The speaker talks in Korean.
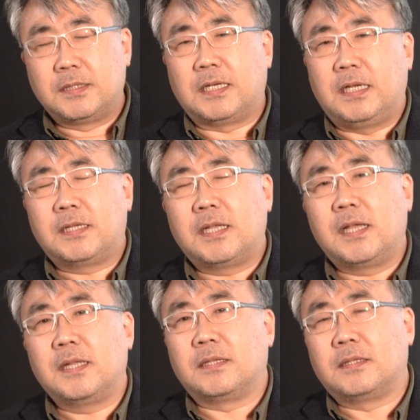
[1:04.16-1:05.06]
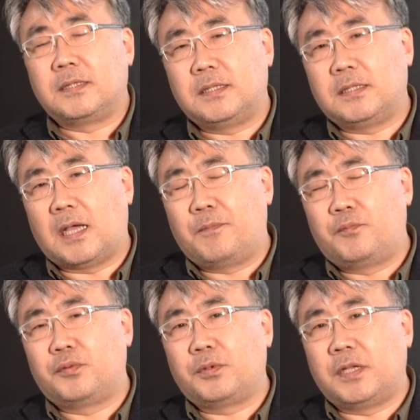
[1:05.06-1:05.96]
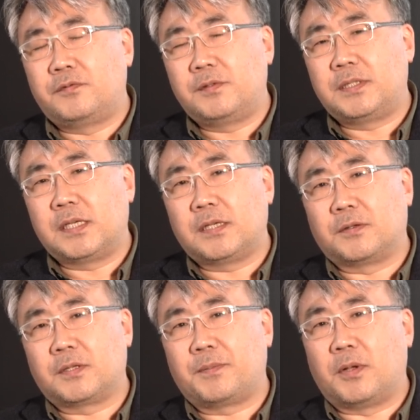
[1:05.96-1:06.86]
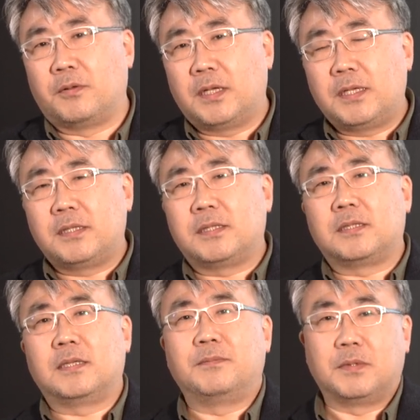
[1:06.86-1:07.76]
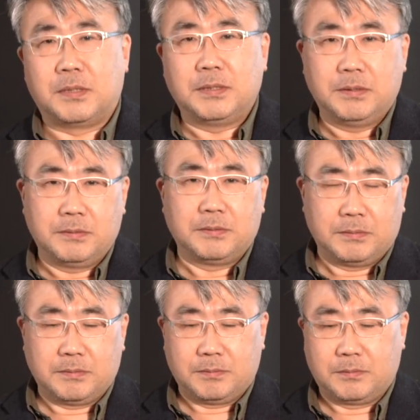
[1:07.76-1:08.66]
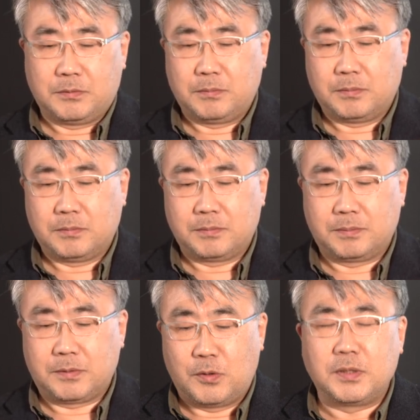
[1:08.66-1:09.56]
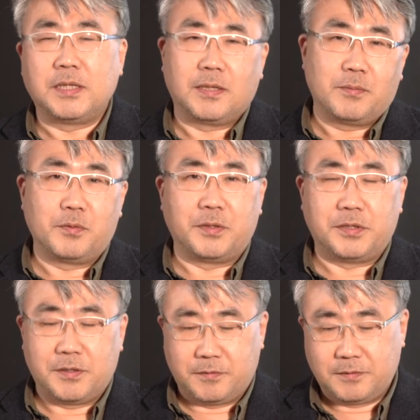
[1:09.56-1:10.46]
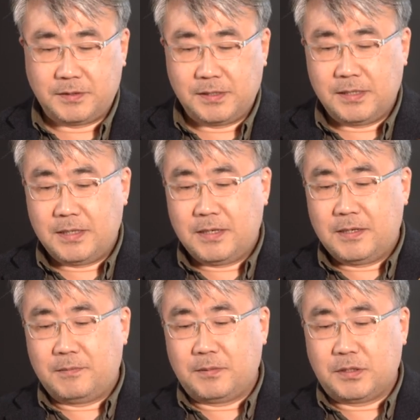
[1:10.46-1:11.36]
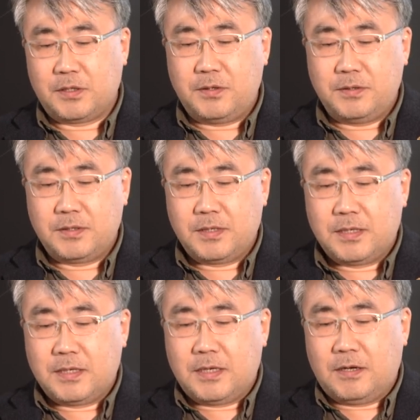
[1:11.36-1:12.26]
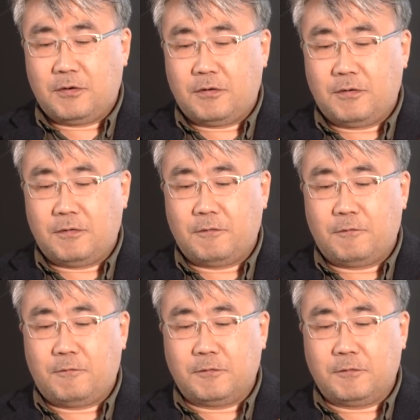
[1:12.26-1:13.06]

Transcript: 자, 일단 앞으로 예술 시장이 어떻게 변화될지를 한번 음, 좀 정리를 해보면요. 먼저 어,